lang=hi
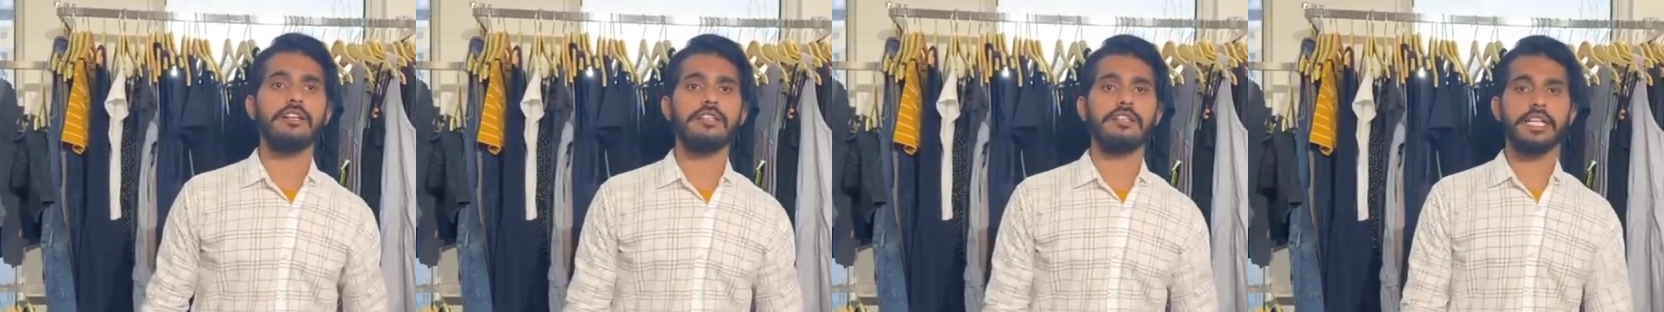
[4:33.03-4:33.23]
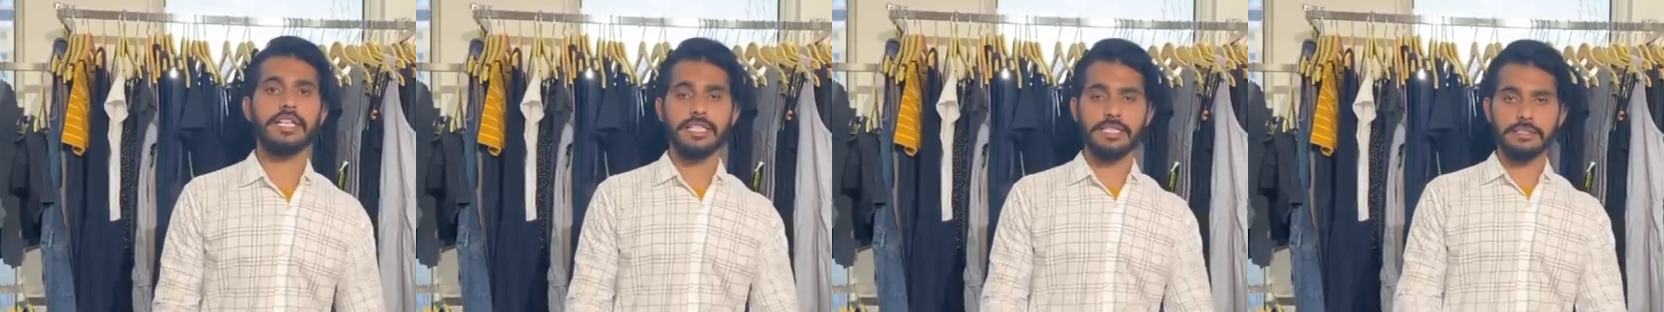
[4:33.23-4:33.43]

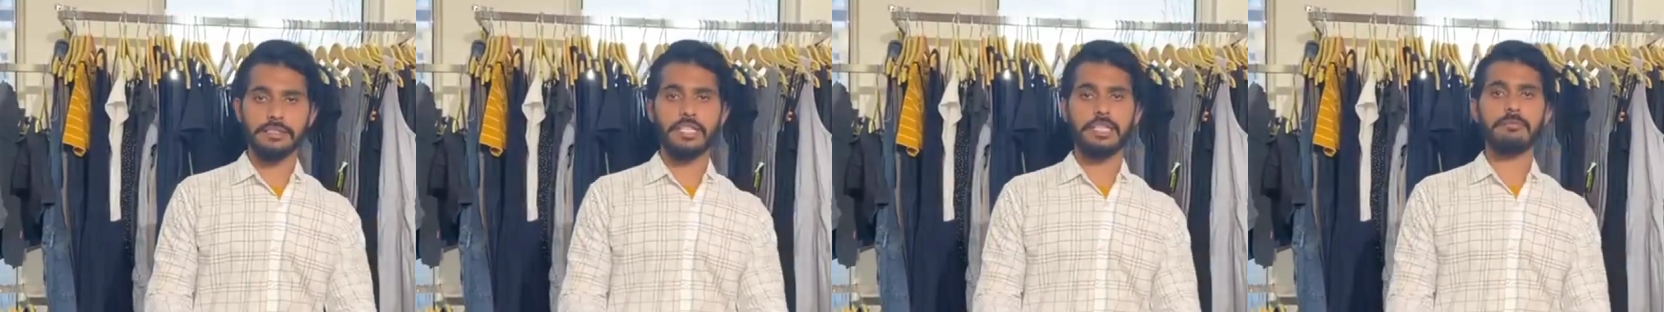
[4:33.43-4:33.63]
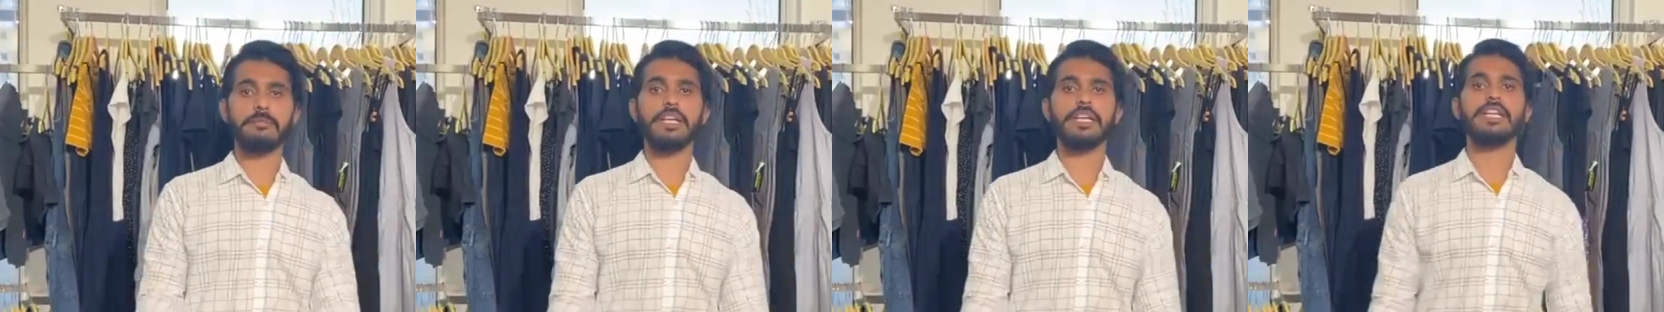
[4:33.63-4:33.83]
नई नई
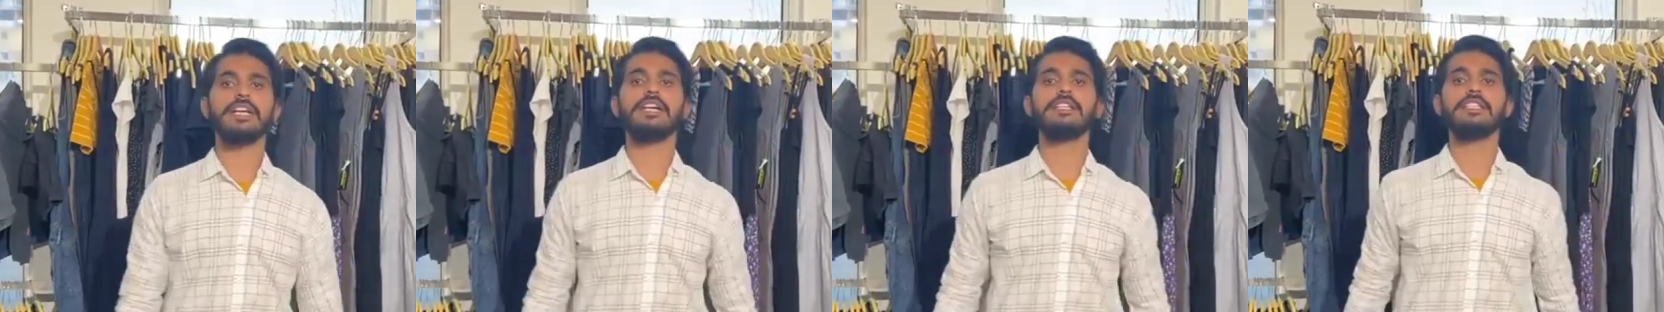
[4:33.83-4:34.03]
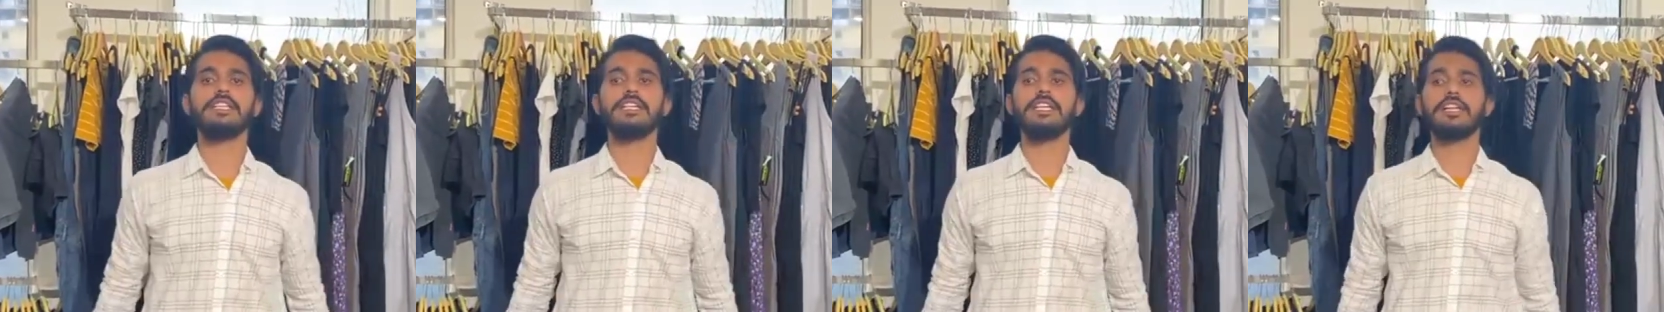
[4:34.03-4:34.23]
स्कीम लेके
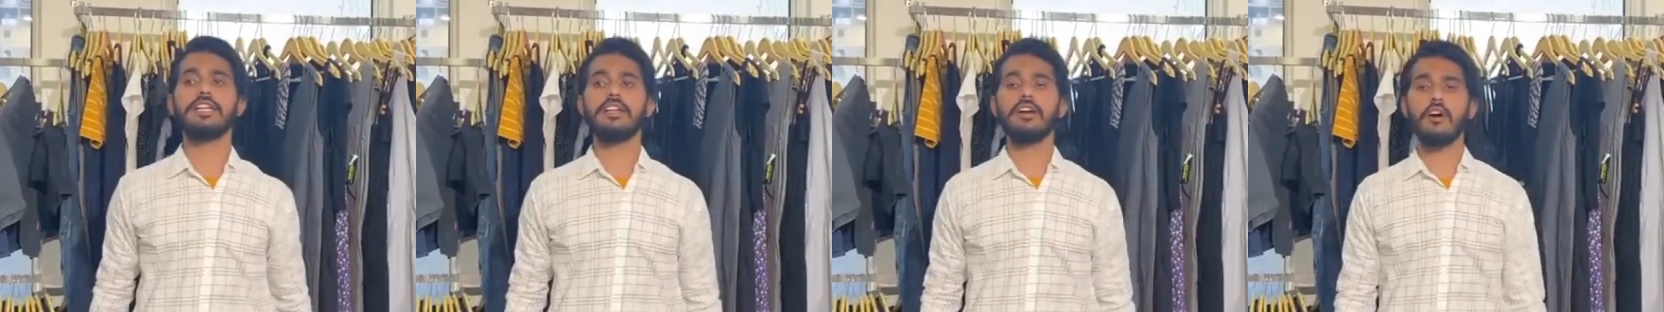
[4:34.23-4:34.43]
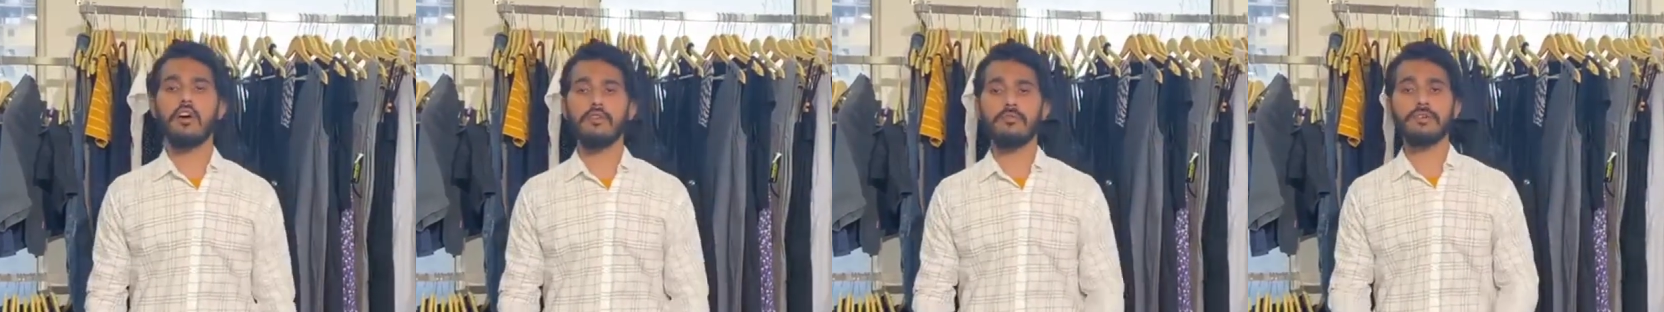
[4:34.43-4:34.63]
आते हैं नए
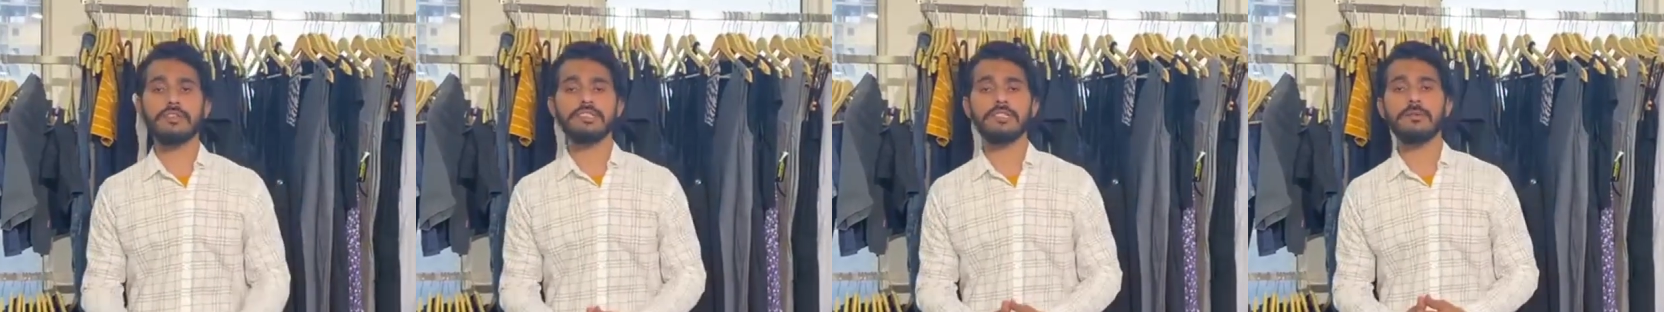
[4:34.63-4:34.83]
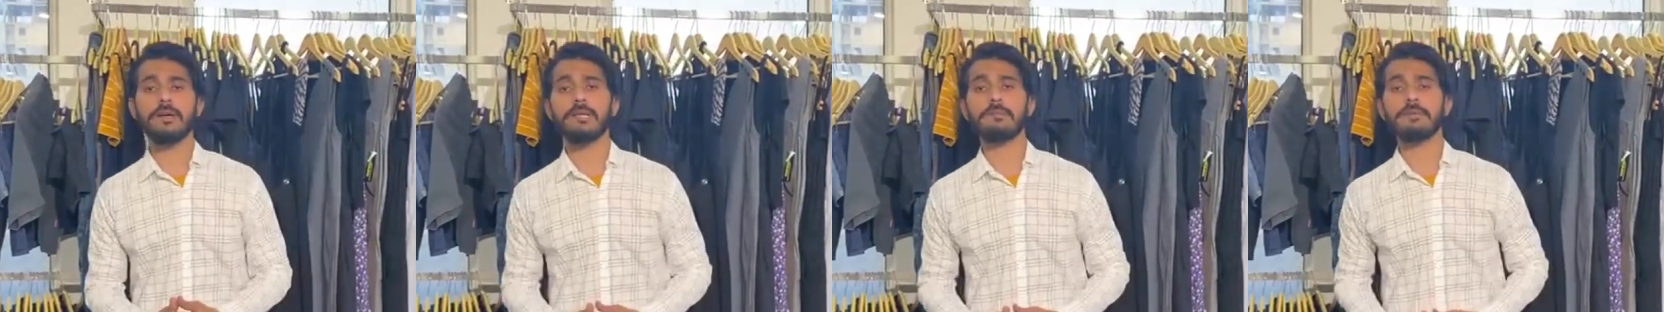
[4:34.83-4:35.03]
नए ऑफर्स
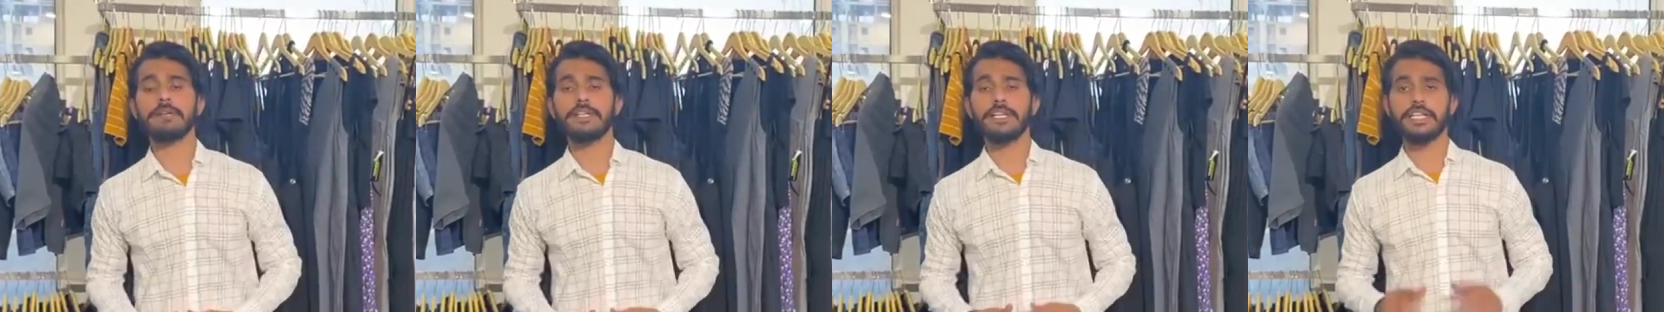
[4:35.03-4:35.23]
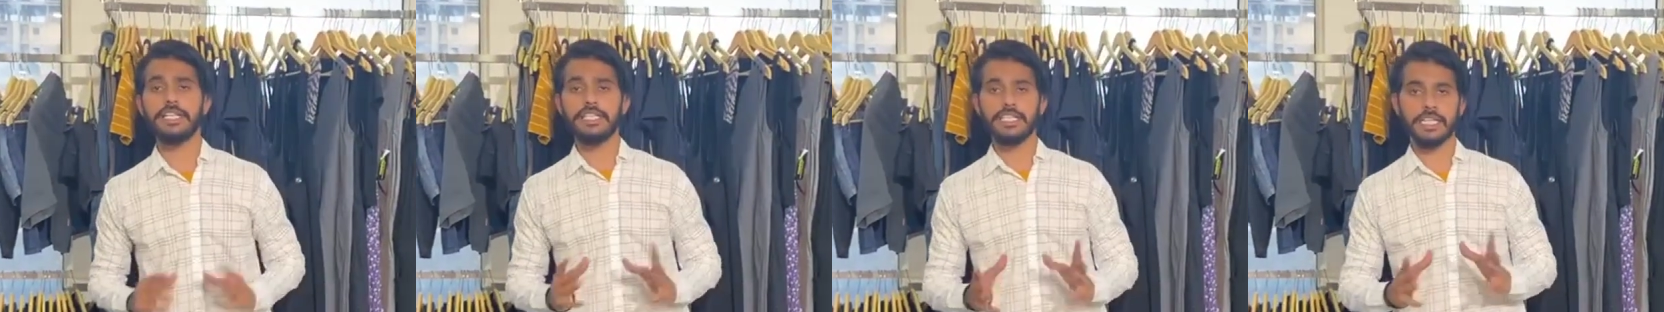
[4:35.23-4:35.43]
हमारे पास
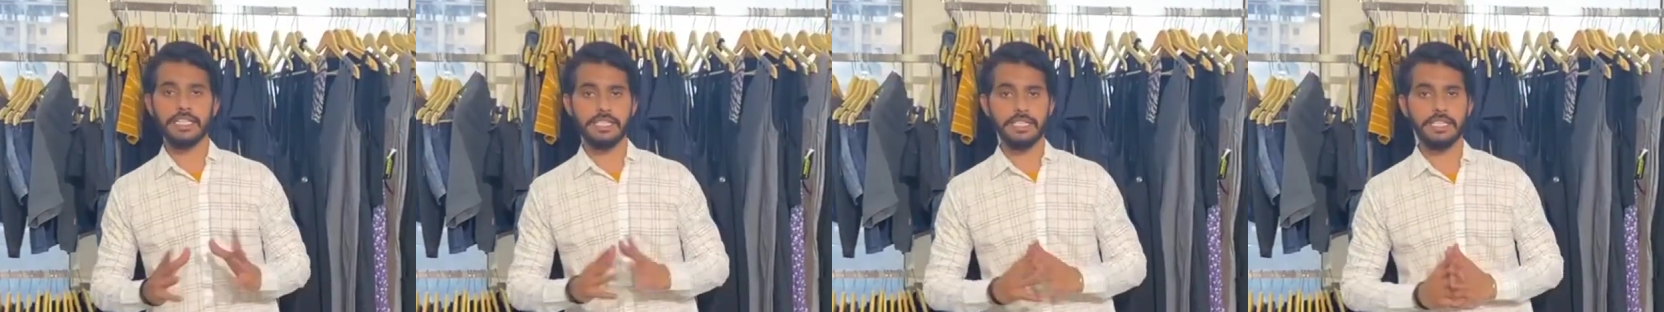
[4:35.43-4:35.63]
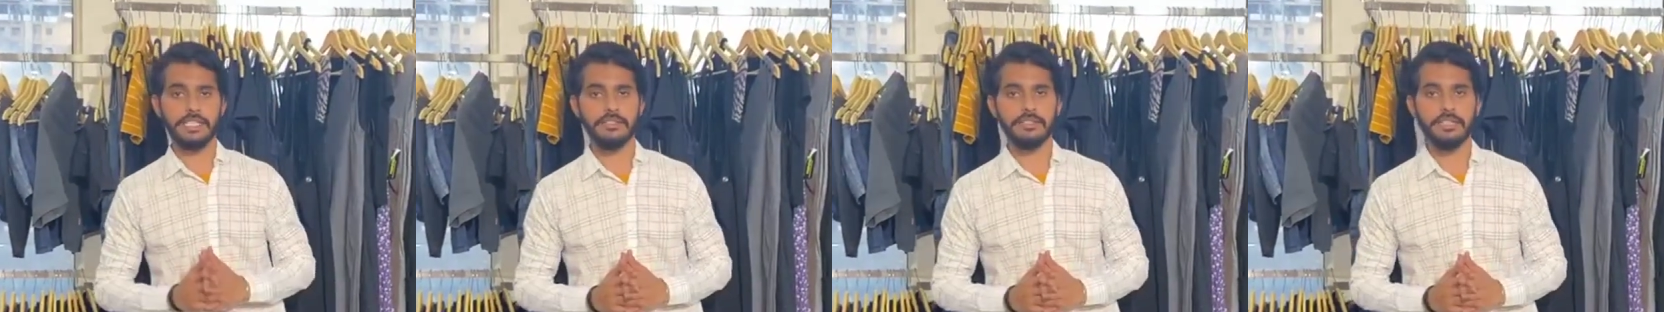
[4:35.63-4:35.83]
डेली
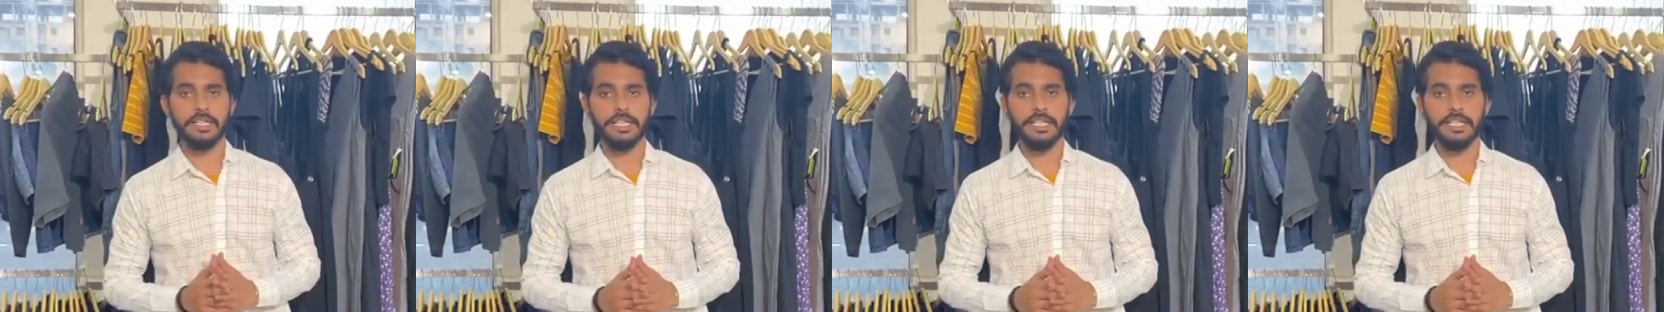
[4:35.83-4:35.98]
आते हैं